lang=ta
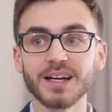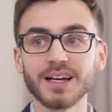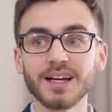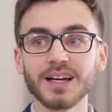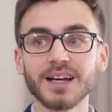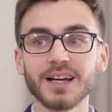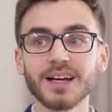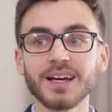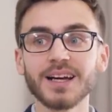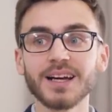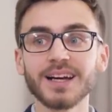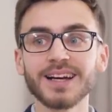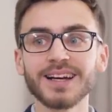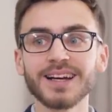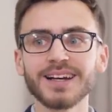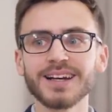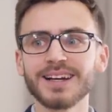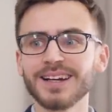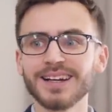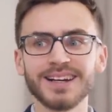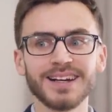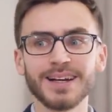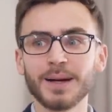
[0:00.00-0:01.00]
உச்சரிப்பை
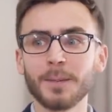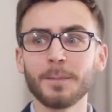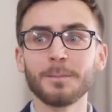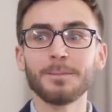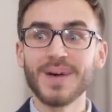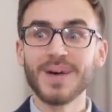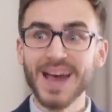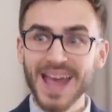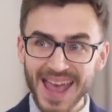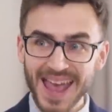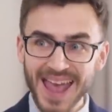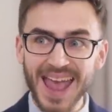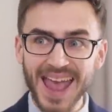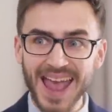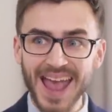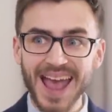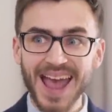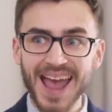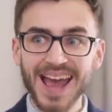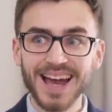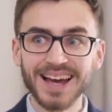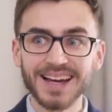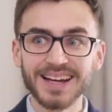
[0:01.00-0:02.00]
நல்ல கவனமாக
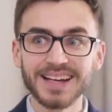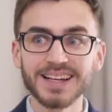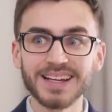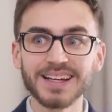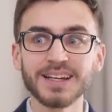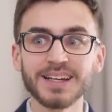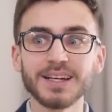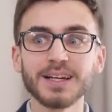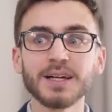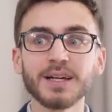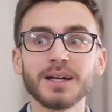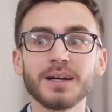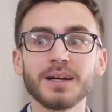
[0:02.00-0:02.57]
கேட்குறீங்க அப்போது